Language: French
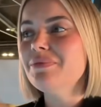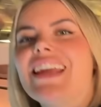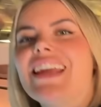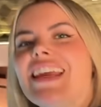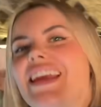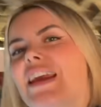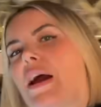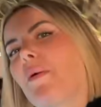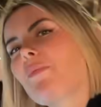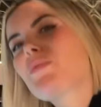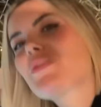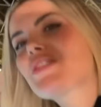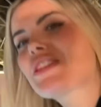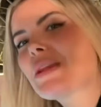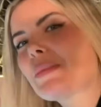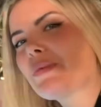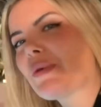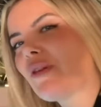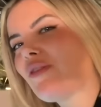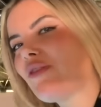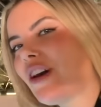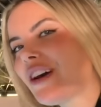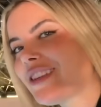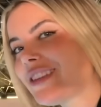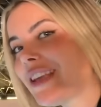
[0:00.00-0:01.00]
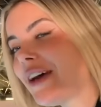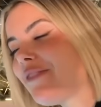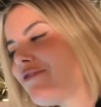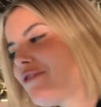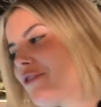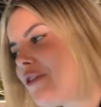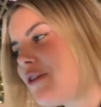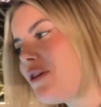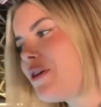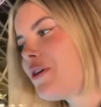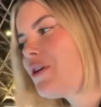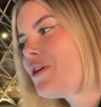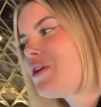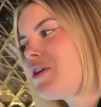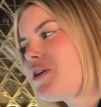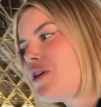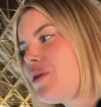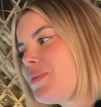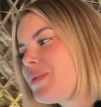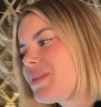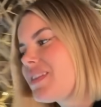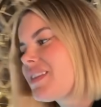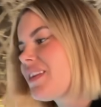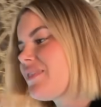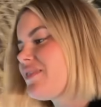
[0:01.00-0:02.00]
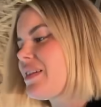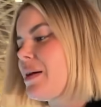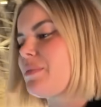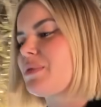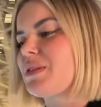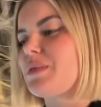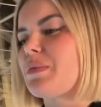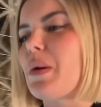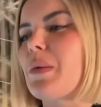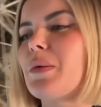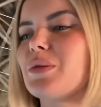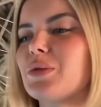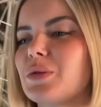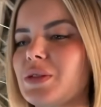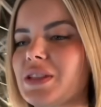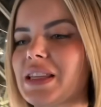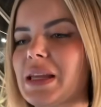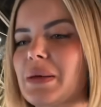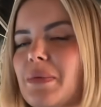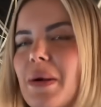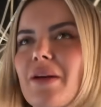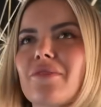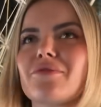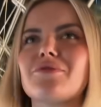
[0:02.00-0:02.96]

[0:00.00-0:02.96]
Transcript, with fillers: Et en plus j'ai pu revoir Safo. C'est un petit moment qu'on s'était pas